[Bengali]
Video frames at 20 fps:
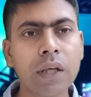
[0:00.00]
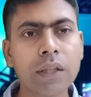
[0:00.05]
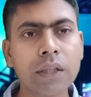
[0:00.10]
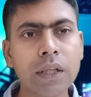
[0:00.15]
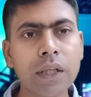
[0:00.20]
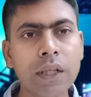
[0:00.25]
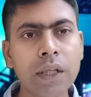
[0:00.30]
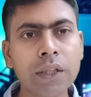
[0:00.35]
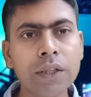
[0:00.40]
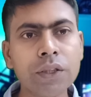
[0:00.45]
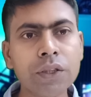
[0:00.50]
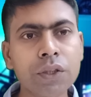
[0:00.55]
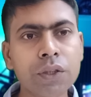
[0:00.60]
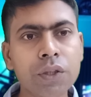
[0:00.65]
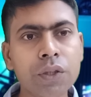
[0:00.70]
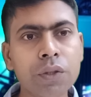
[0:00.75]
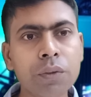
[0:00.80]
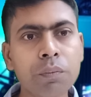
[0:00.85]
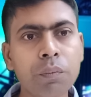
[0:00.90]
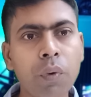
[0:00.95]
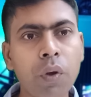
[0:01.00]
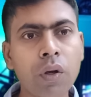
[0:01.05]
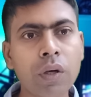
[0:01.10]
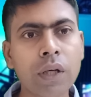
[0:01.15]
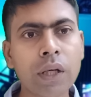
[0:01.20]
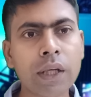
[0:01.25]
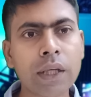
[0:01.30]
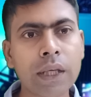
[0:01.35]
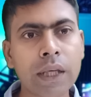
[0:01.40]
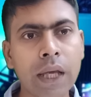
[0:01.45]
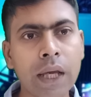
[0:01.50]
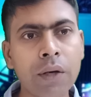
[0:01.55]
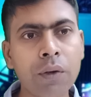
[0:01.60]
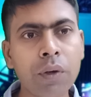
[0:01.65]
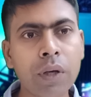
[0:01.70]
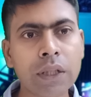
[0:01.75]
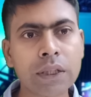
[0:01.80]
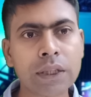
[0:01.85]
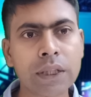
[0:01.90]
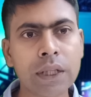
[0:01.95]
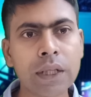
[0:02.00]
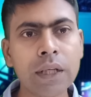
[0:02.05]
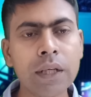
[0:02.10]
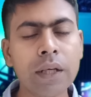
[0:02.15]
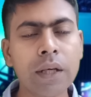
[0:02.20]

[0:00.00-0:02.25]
তো এই রেজিস্ট্রেশন ব্লকটা কেন আসে